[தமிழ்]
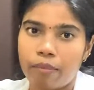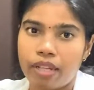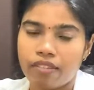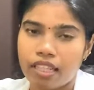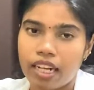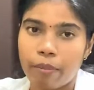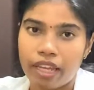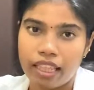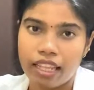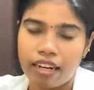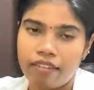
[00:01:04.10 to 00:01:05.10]
ப்ளஸ் வந்து நம்ம
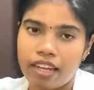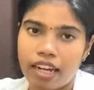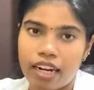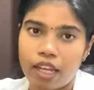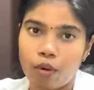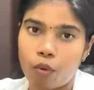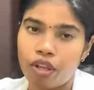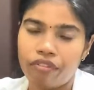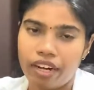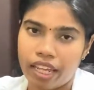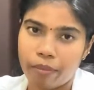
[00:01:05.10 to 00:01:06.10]
இந்த அளவுக்கான
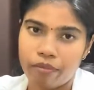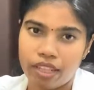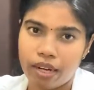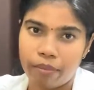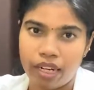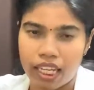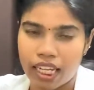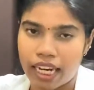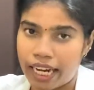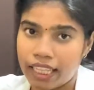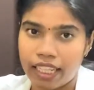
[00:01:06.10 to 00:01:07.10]
ஓய்வு நேரம் வந்து நம்மளுக்கு
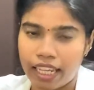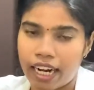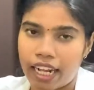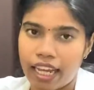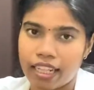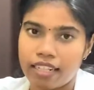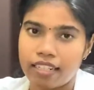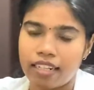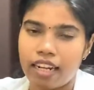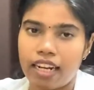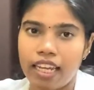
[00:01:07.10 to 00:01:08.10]
கிடைத்ததே
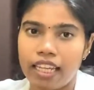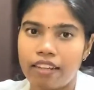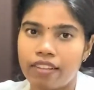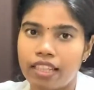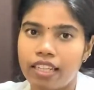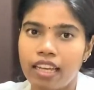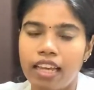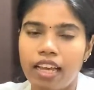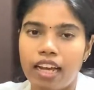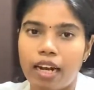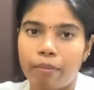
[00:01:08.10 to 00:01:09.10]
கிடையாதுன்றனால இதை வந்து
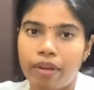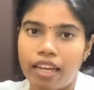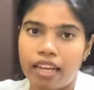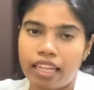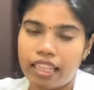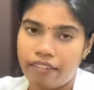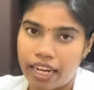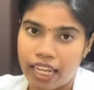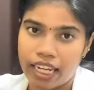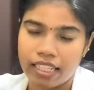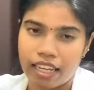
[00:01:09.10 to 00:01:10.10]
நம்ம இந்த
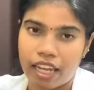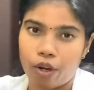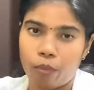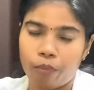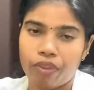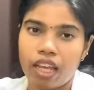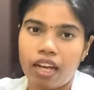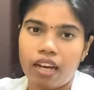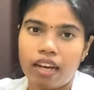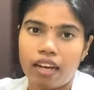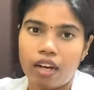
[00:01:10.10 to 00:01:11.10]
வேலைகள் செய்யணும்
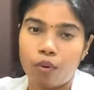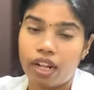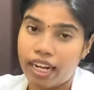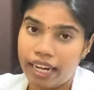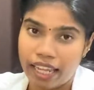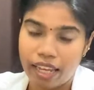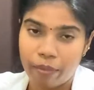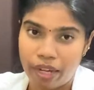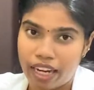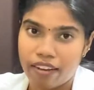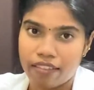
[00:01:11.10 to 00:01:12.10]
உடல் எடையை
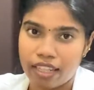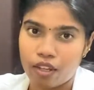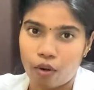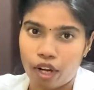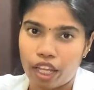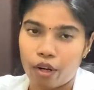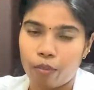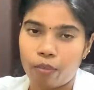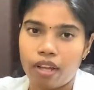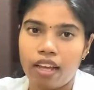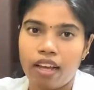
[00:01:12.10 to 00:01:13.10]
மெயினாக வந்து குறைக்கணும்